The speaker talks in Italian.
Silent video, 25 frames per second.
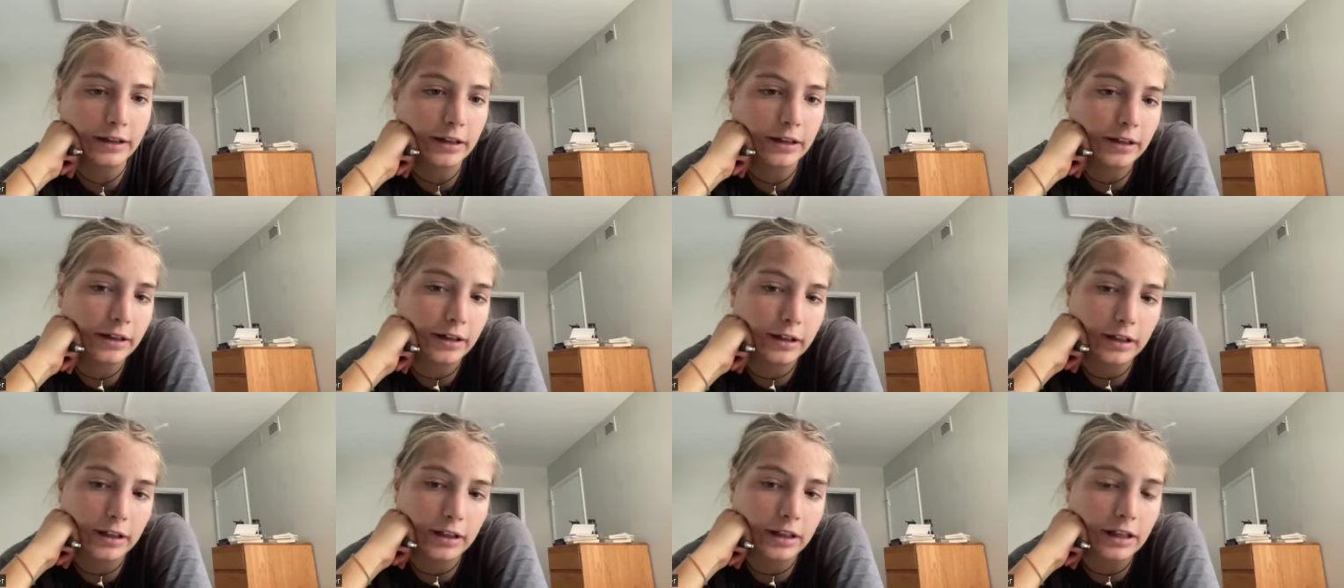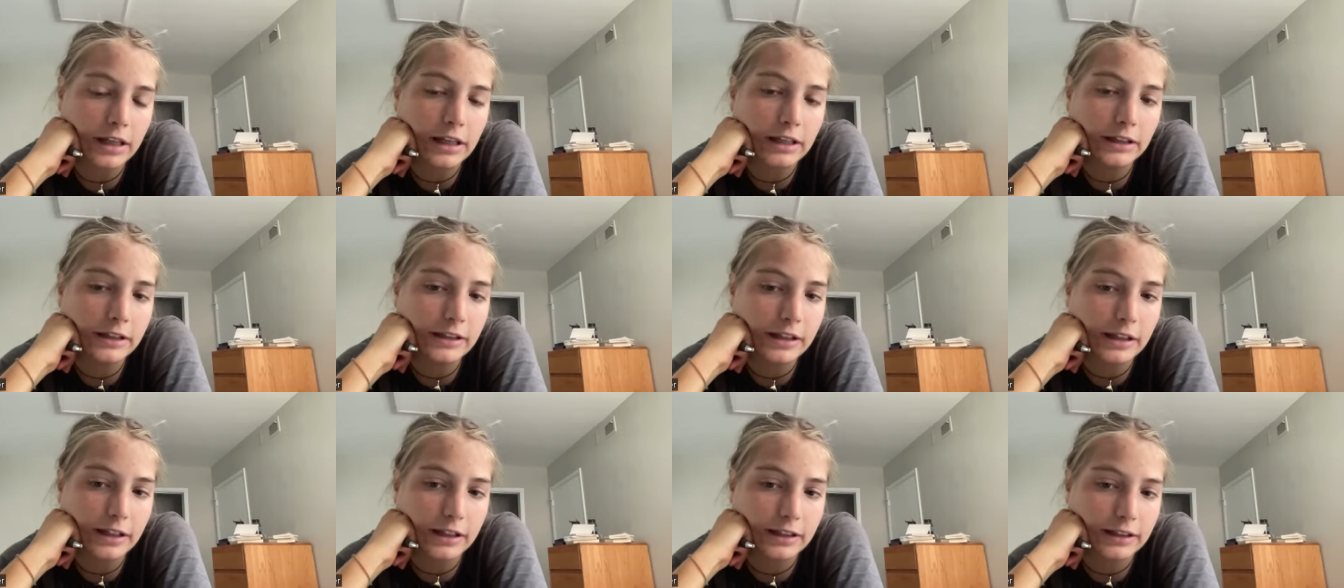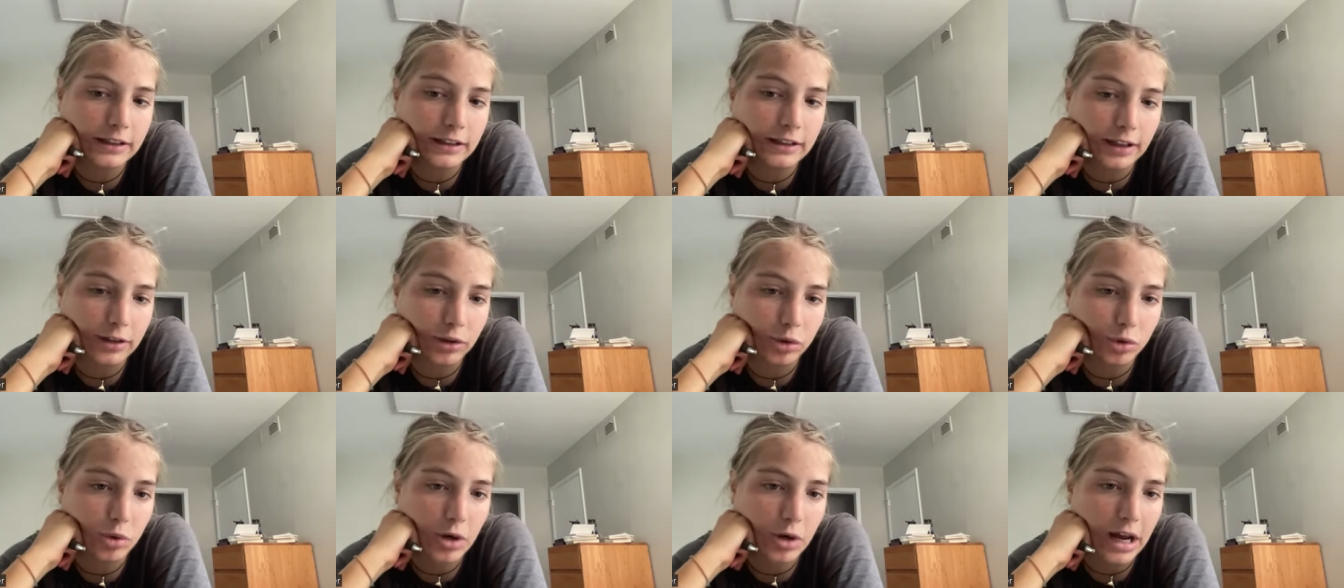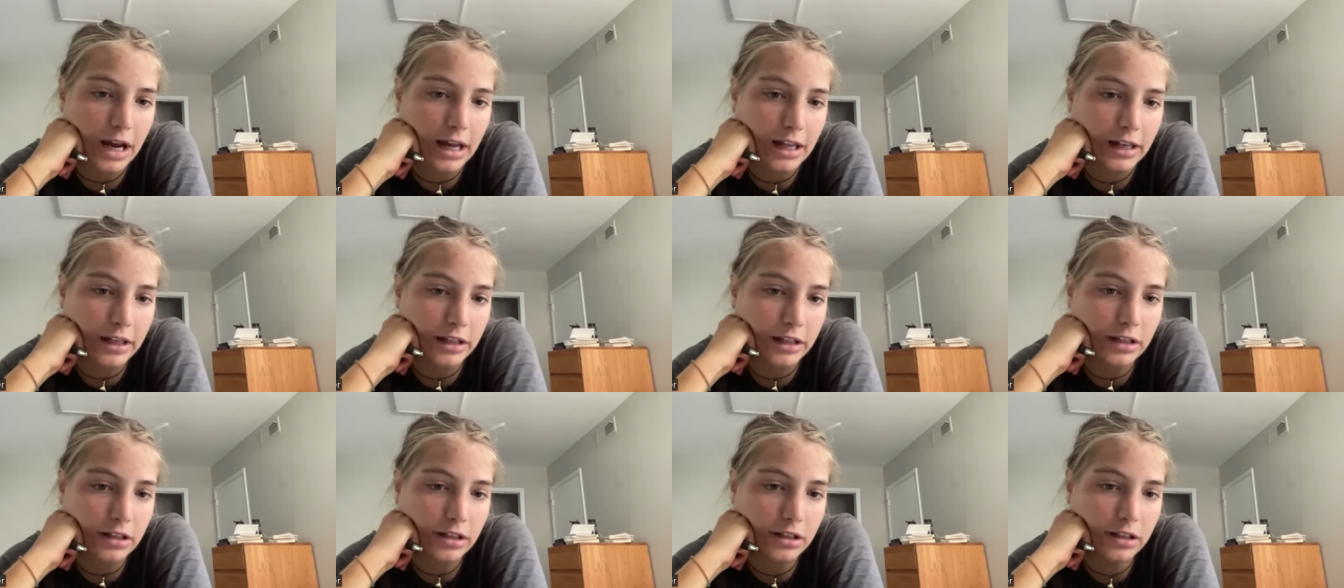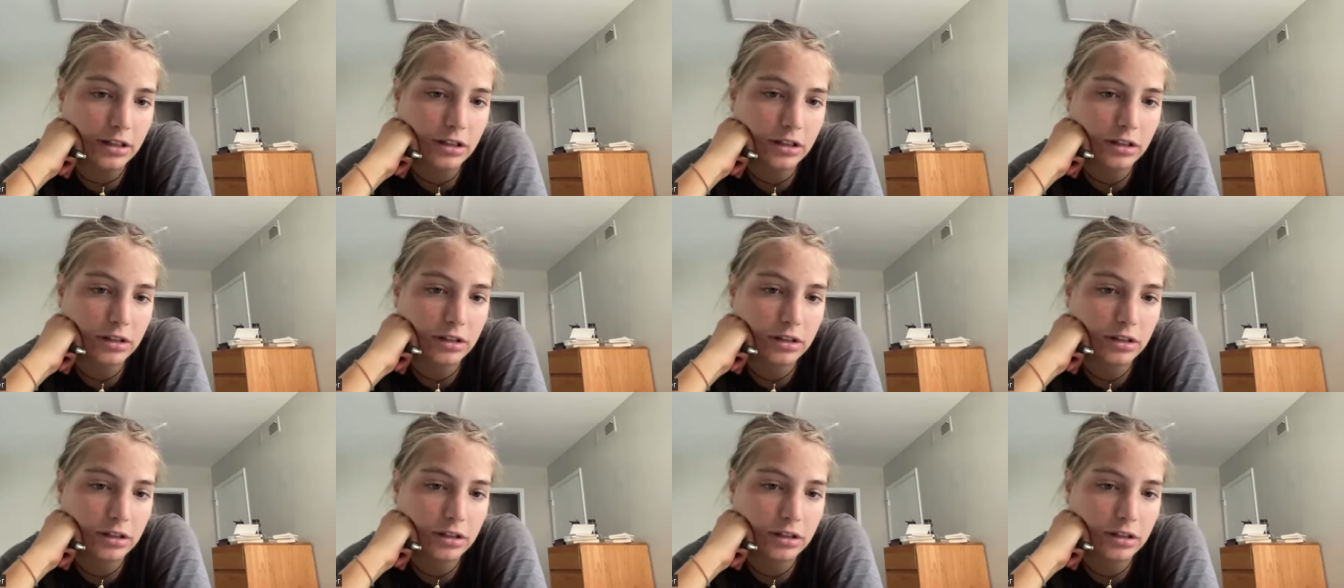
i, i, diritti naturali.